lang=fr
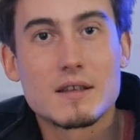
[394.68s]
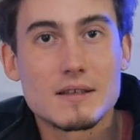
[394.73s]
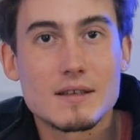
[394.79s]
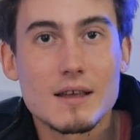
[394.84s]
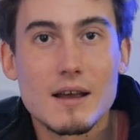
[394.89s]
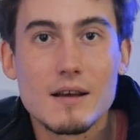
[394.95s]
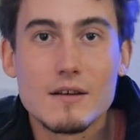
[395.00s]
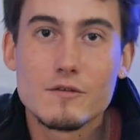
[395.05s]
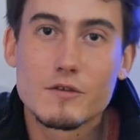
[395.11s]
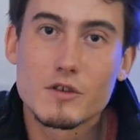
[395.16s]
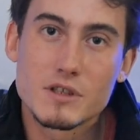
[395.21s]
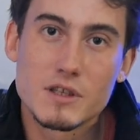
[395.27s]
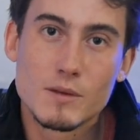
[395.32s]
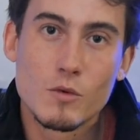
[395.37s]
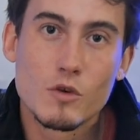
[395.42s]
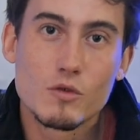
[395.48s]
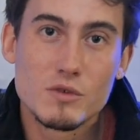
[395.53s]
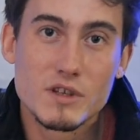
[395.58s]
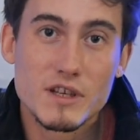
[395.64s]
ça sera
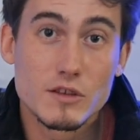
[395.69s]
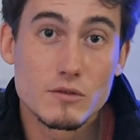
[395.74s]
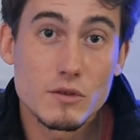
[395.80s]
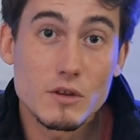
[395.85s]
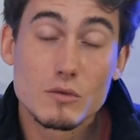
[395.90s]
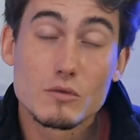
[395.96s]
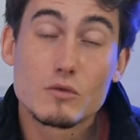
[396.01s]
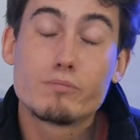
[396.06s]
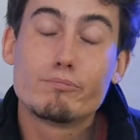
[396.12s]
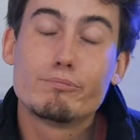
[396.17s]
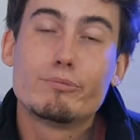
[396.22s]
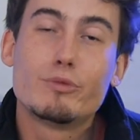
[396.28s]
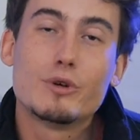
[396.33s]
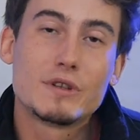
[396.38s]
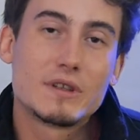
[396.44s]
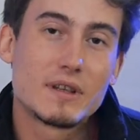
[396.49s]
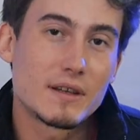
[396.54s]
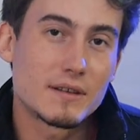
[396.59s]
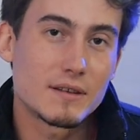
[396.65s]
forcément obligatoire. Donc
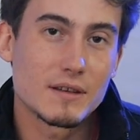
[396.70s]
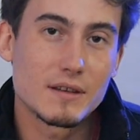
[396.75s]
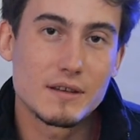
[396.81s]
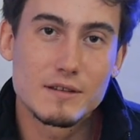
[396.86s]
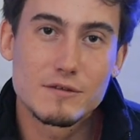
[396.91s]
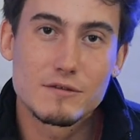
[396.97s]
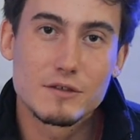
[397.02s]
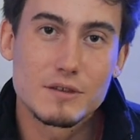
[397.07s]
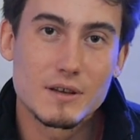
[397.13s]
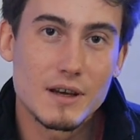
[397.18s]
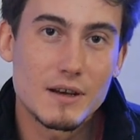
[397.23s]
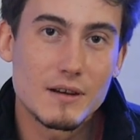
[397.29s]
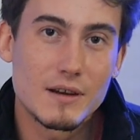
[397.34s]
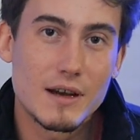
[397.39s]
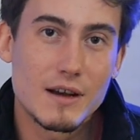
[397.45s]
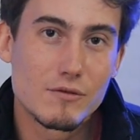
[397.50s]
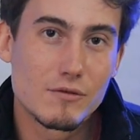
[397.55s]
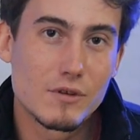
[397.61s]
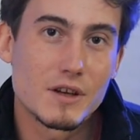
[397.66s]
peut-être il faudra
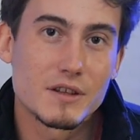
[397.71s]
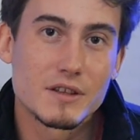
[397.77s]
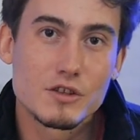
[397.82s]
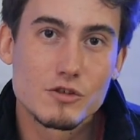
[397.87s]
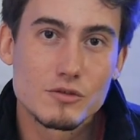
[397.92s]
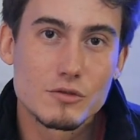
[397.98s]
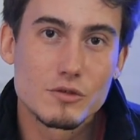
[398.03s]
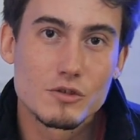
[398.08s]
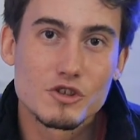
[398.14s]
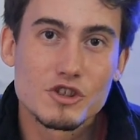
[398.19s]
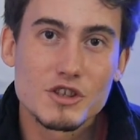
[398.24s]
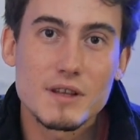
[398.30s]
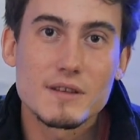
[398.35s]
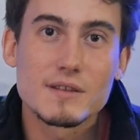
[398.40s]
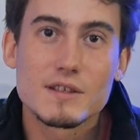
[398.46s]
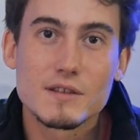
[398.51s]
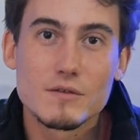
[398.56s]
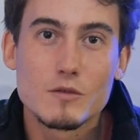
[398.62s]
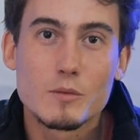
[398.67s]
avoir des jeux de
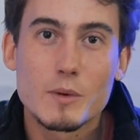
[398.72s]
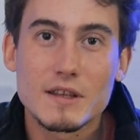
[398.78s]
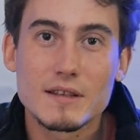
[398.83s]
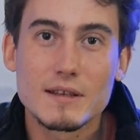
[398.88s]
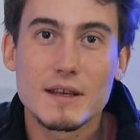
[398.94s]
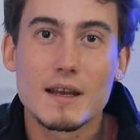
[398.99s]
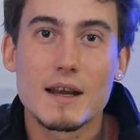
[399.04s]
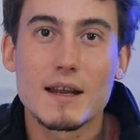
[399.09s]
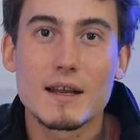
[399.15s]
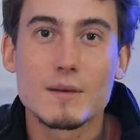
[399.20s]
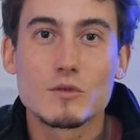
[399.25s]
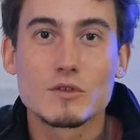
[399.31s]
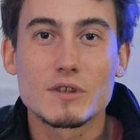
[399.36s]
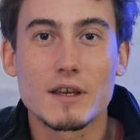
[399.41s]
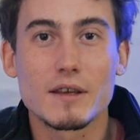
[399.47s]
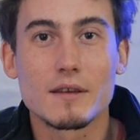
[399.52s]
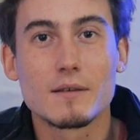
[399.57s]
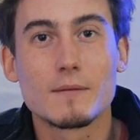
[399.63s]
chaîne si vous partez à la montagne.